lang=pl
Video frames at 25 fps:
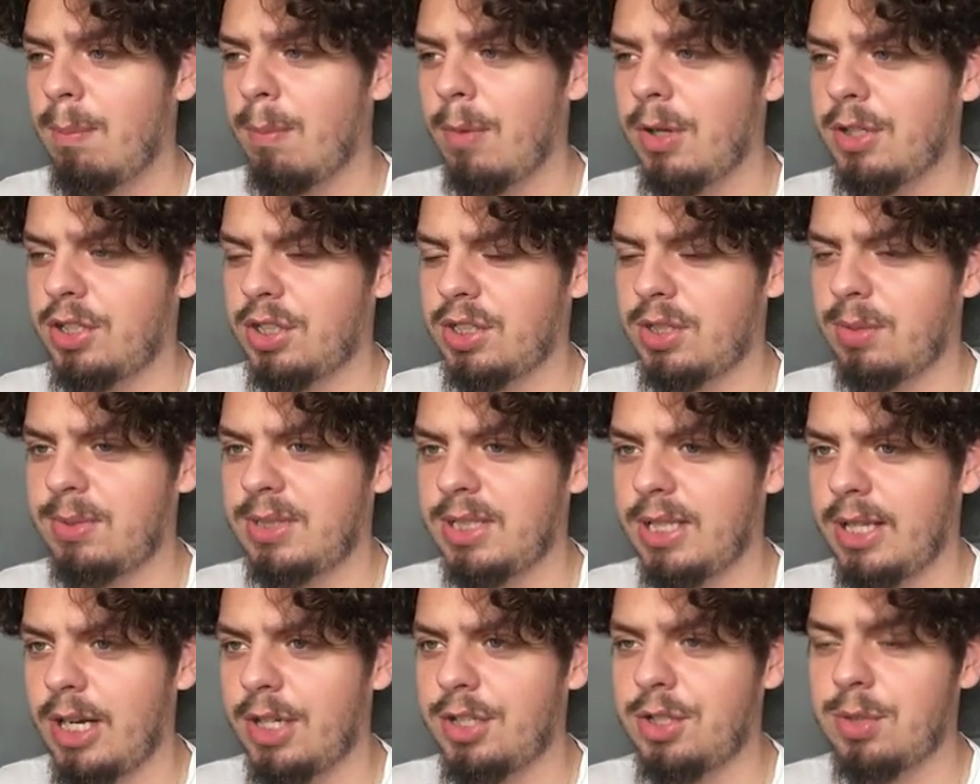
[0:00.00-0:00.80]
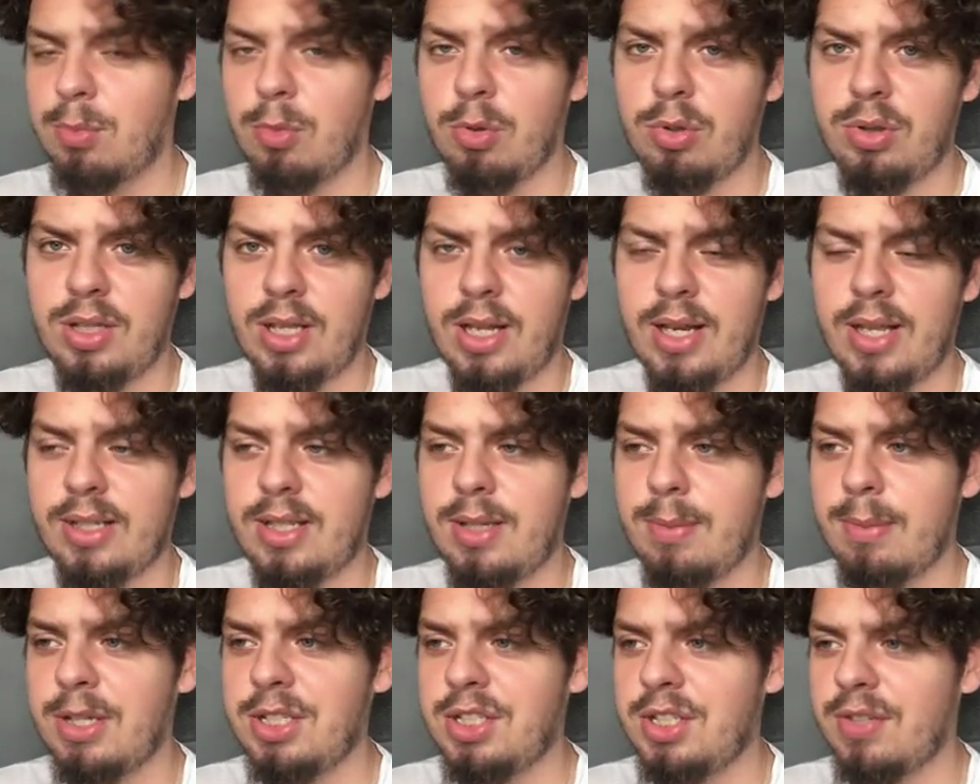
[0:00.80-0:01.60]
Możecie sobie zagrać mundial,
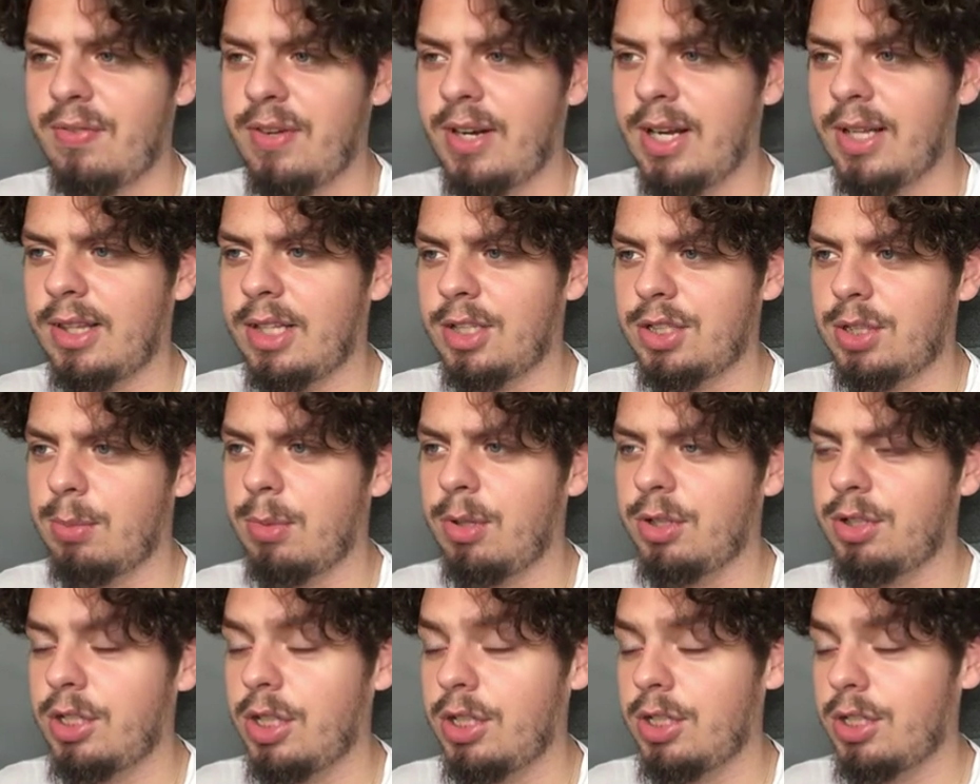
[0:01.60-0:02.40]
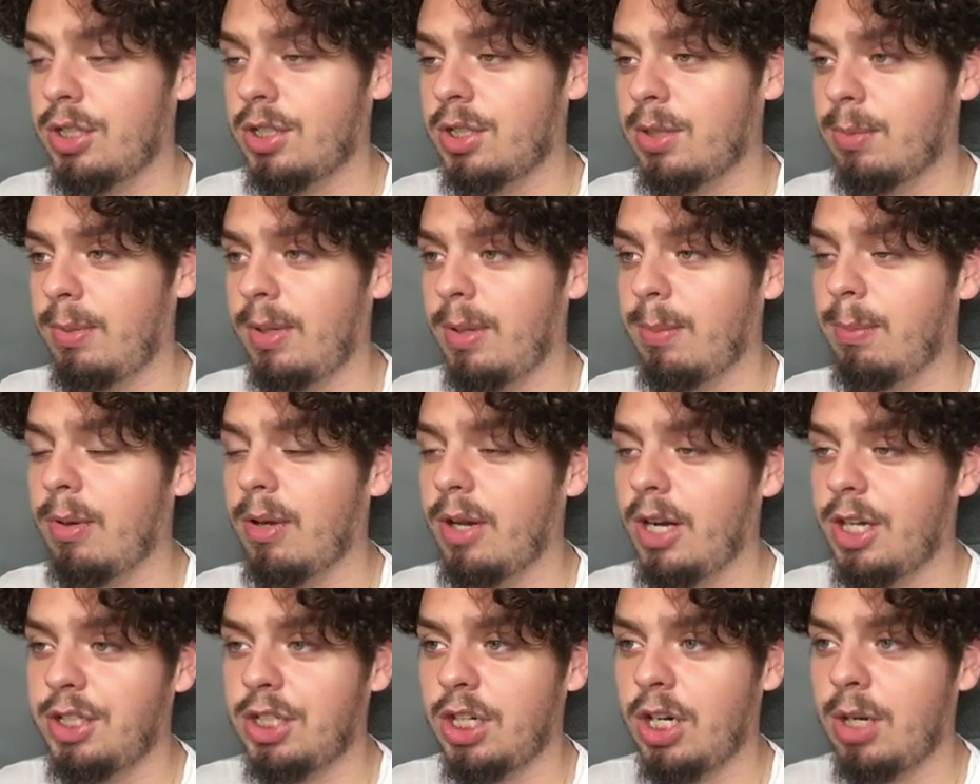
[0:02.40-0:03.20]
jaki będzie w Katarze, możecie sobie
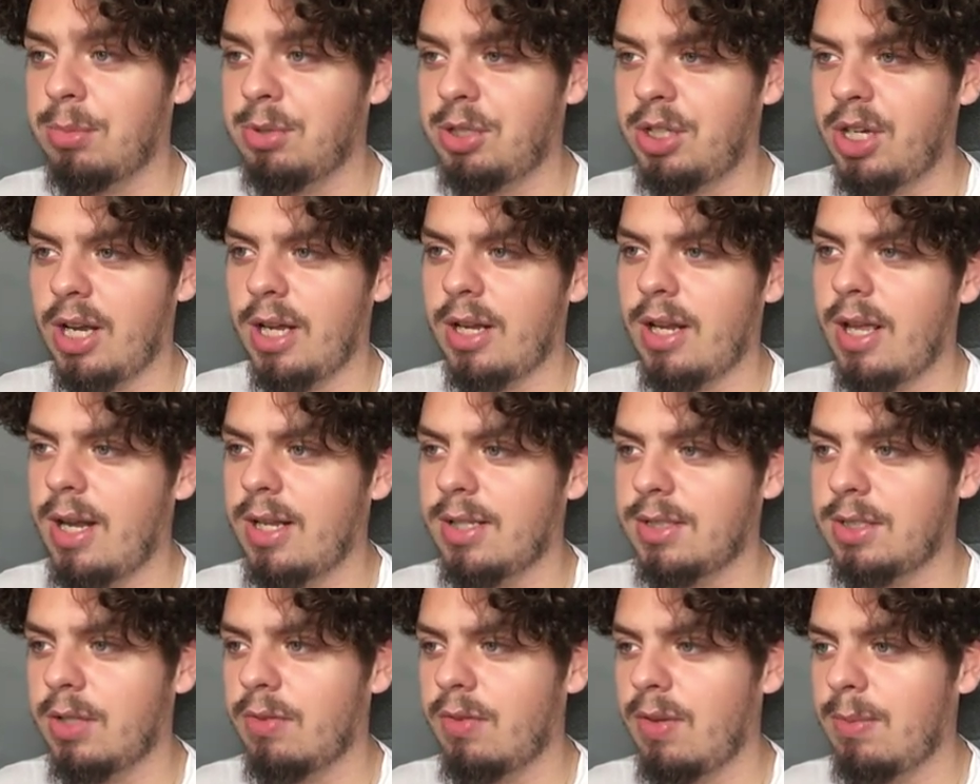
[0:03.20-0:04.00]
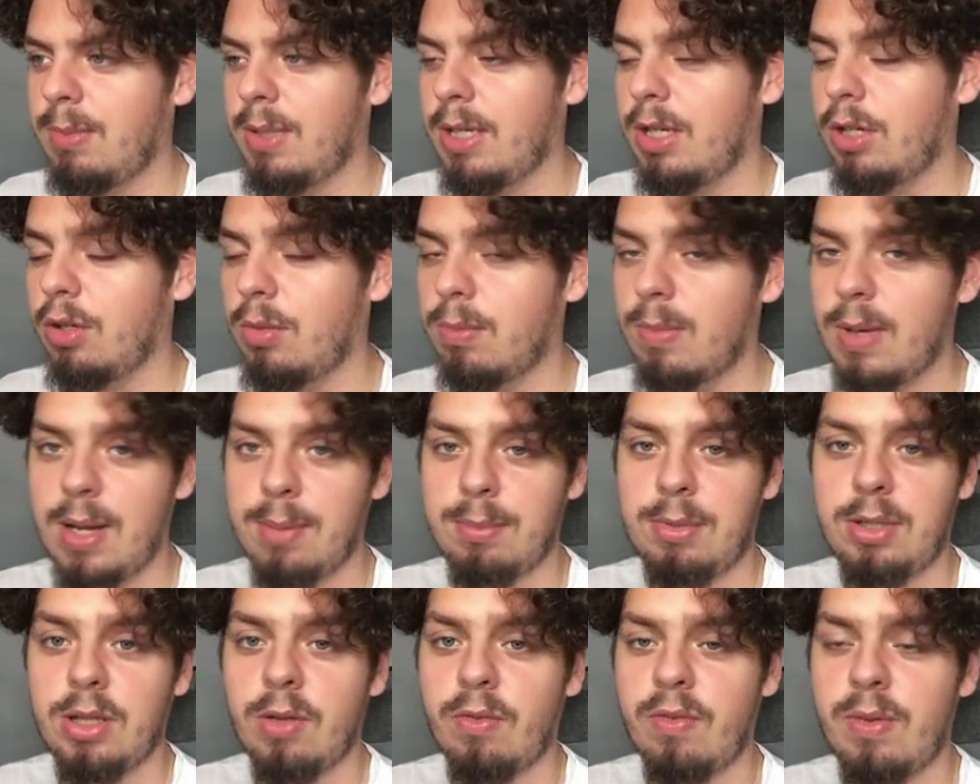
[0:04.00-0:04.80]
pograć jakąś karierę z nowymi
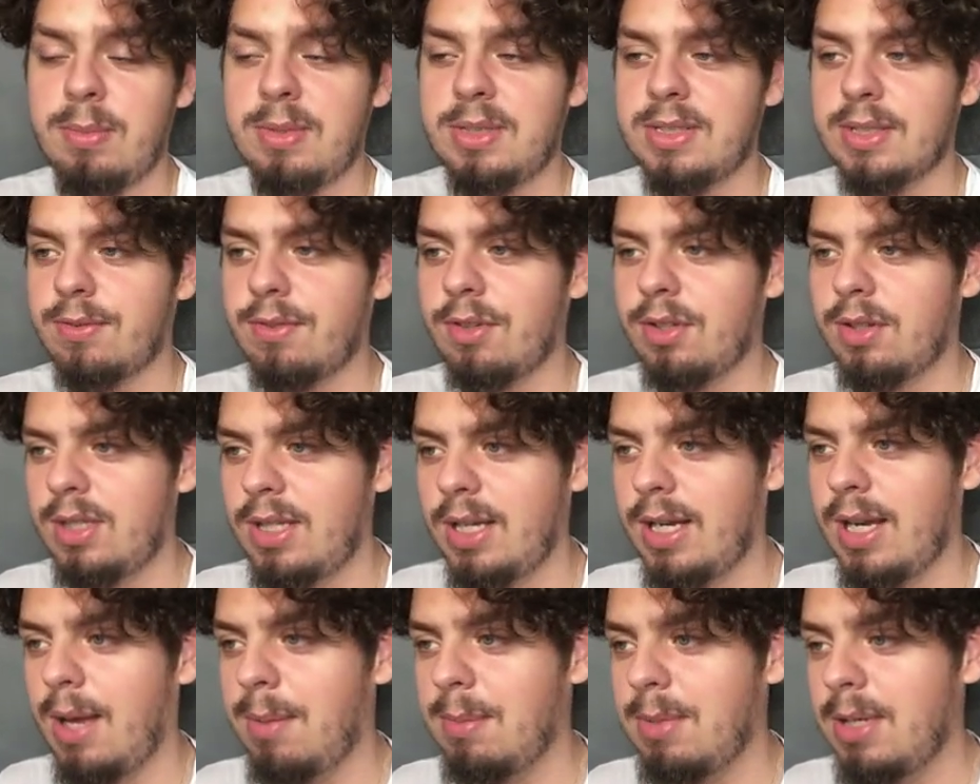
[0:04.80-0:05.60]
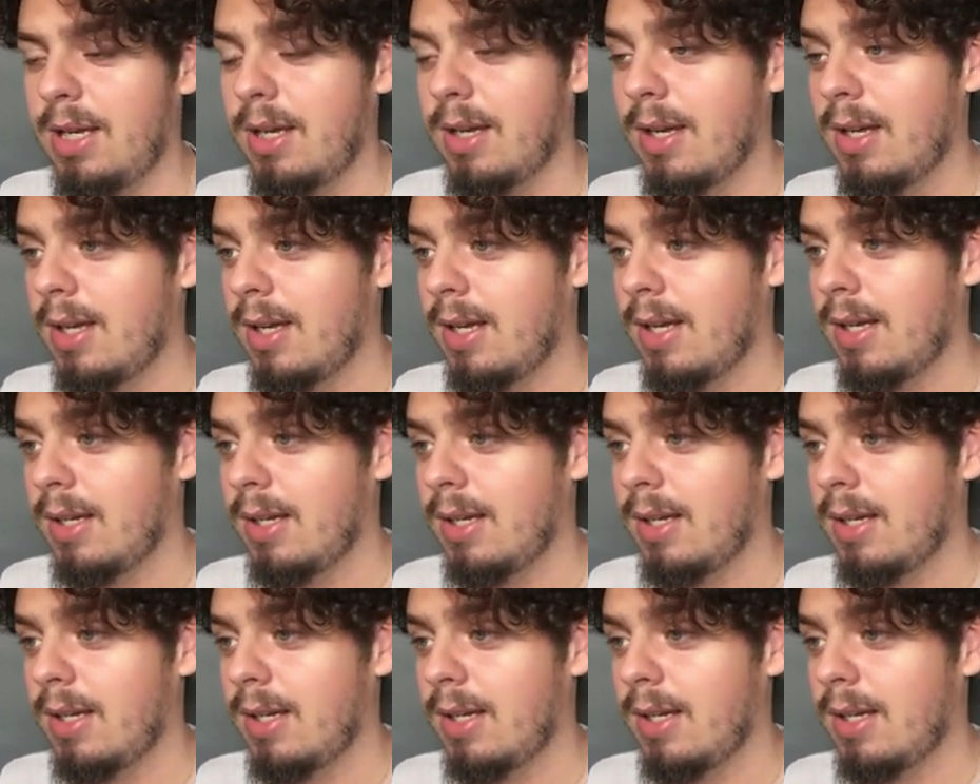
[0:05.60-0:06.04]
klubami, nowymi zawodnikami.